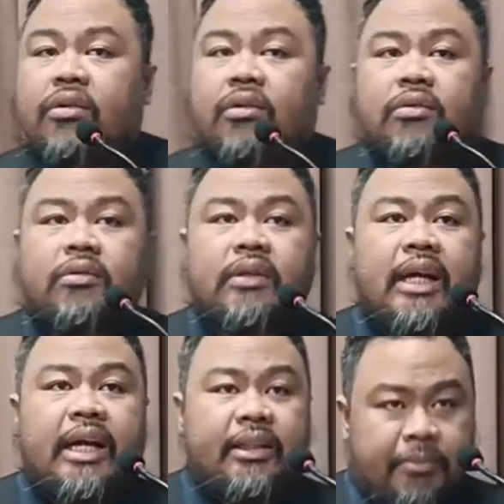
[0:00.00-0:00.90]
kahit
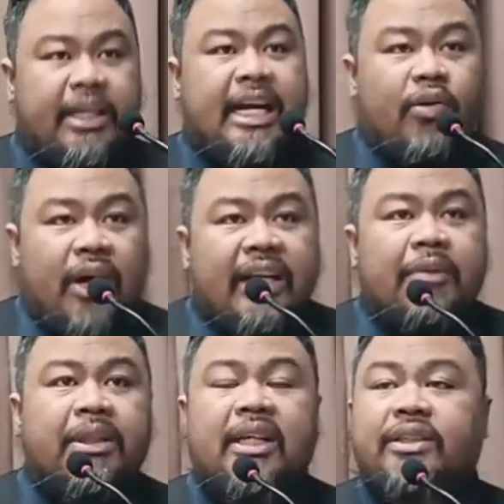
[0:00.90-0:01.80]
regalo nga naman
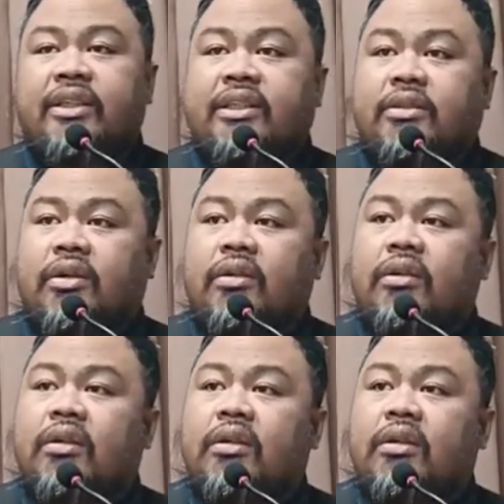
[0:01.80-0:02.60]
talaga si Kristo,